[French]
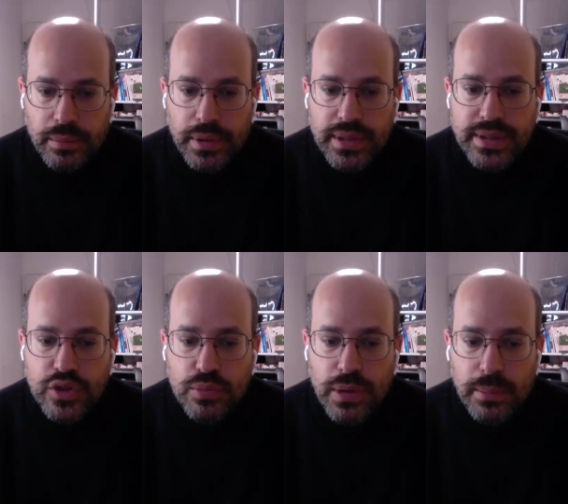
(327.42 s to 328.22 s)
Mais
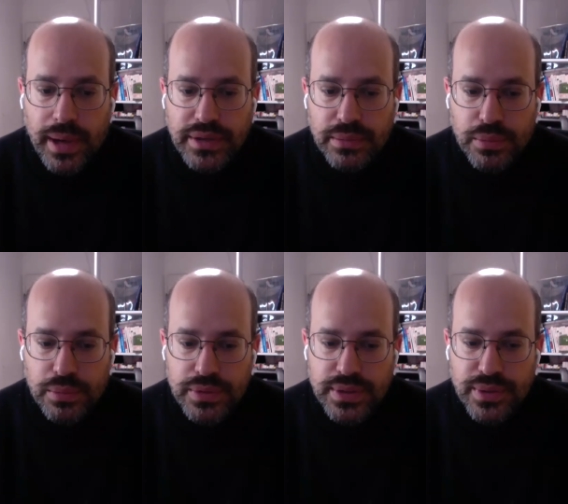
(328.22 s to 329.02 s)
si demain, par exemple, on
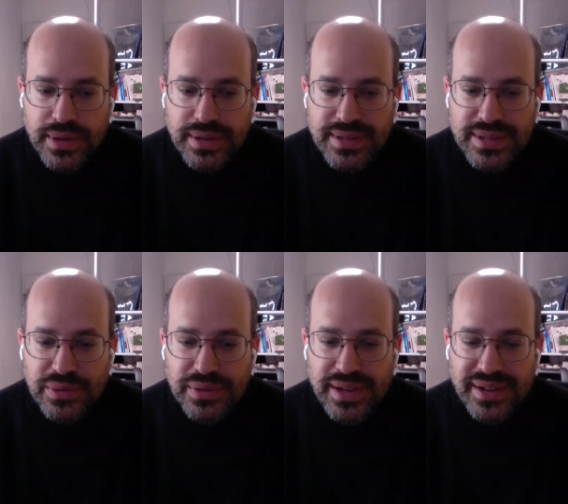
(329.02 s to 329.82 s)
me dit, OK, si
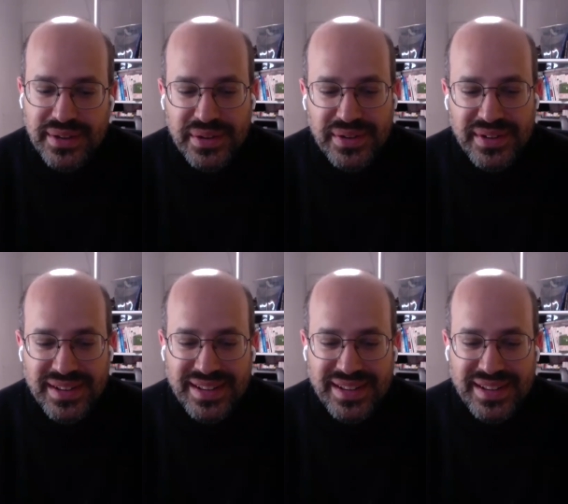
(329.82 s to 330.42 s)
on a, euh,